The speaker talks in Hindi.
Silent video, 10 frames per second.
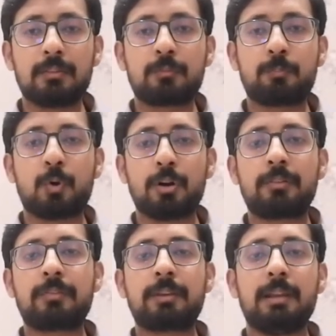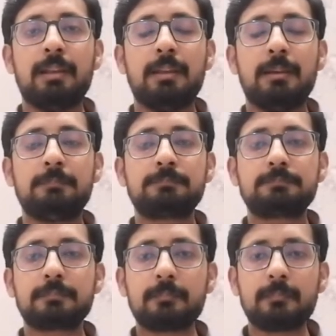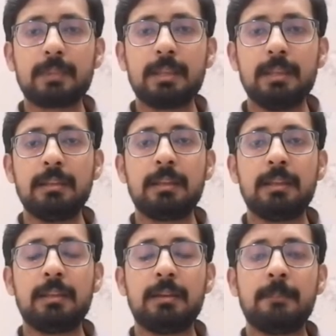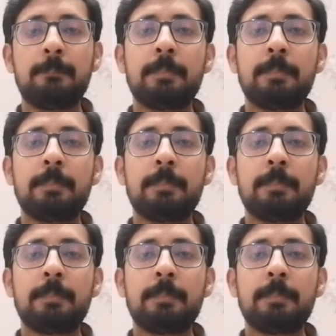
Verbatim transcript: स्पोर्ट्स के लिए इनके लिए